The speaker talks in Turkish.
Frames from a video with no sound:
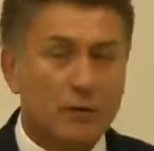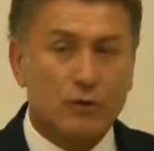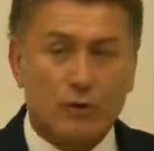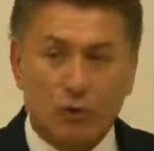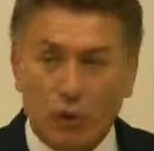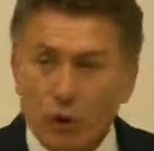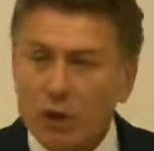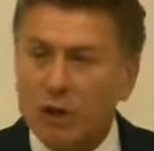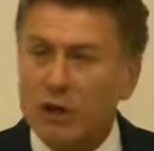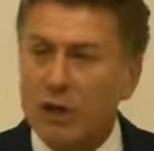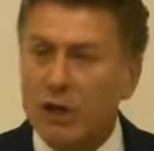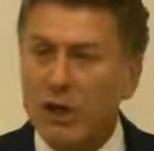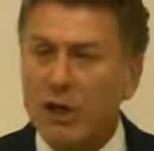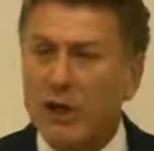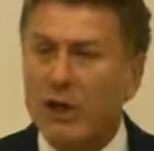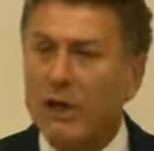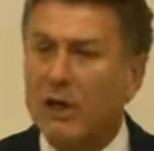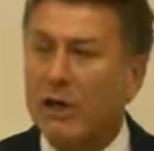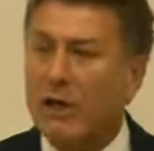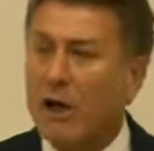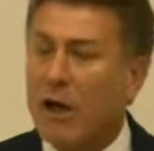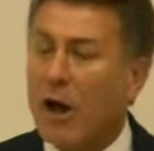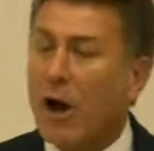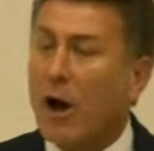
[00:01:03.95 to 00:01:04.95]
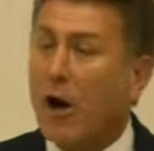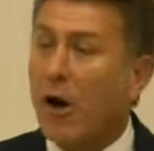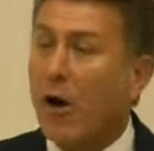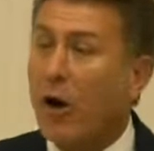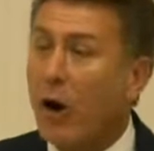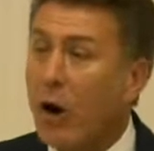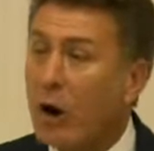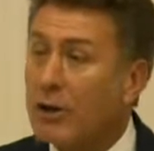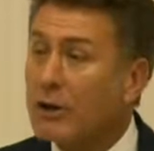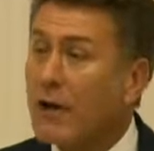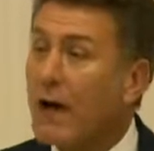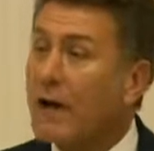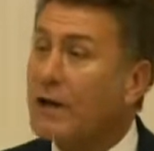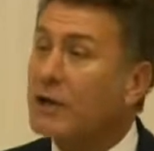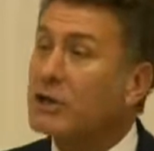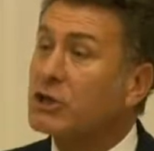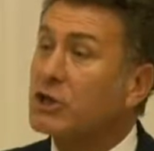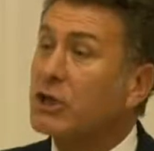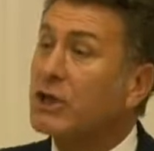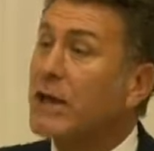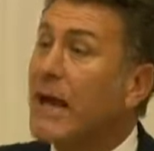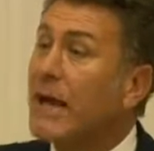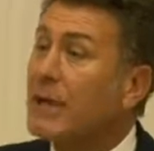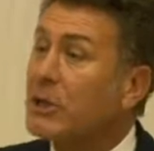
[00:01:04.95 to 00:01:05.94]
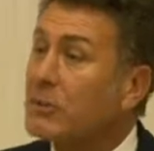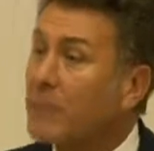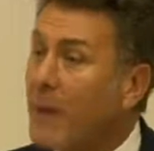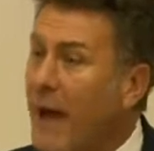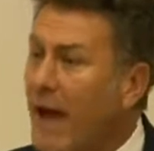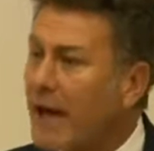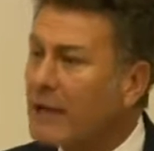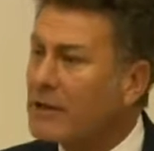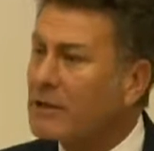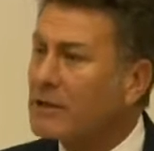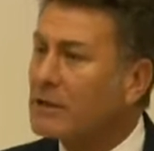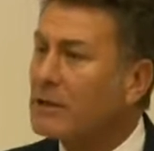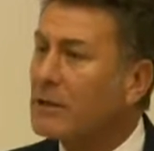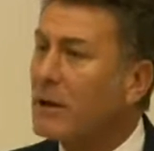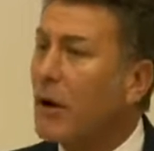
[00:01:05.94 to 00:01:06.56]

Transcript: Çünkü onlar için ekmek,